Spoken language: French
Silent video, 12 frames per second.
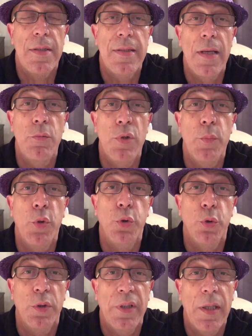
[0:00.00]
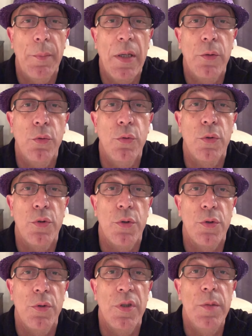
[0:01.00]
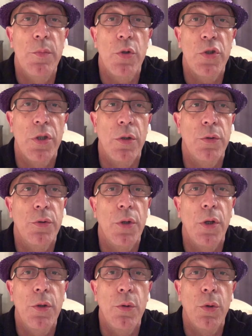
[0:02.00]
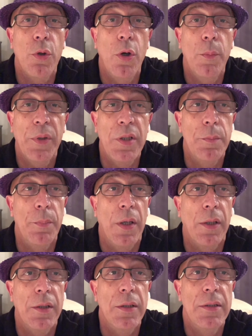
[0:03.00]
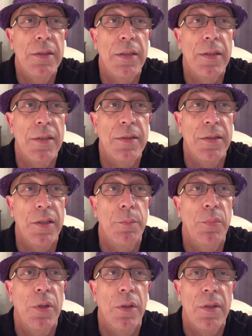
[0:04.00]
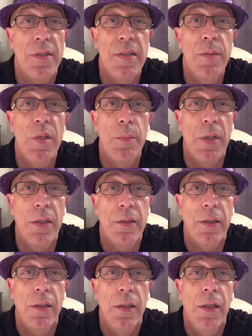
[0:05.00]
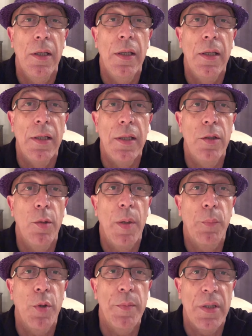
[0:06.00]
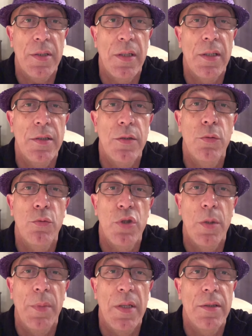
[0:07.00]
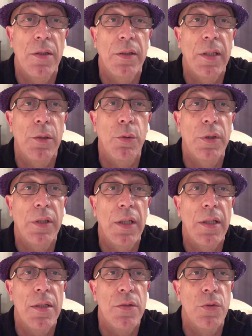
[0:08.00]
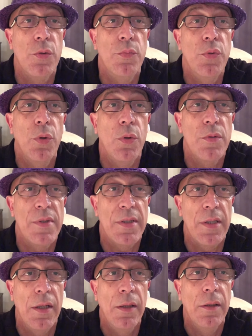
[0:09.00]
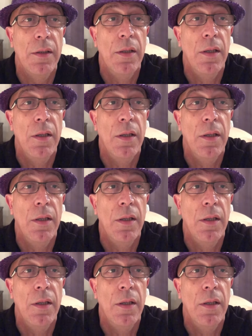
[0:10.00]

Salut les poteaux, très belle course ce dimanche à Auteuil, le Grand Prix de Paris, c'est un stiple, 6000 mètres, et dans ma première sélection, j'ai placé en tête le 13 Bureau Saint,